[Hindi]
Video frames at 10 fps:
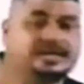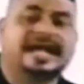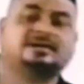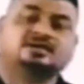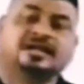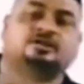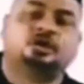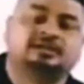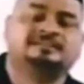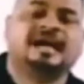एक तो लाइक और
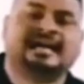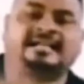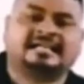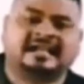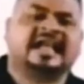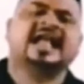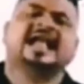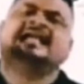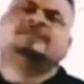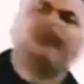शेयर ठोक महाकाल
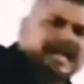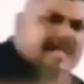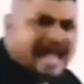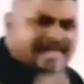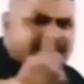का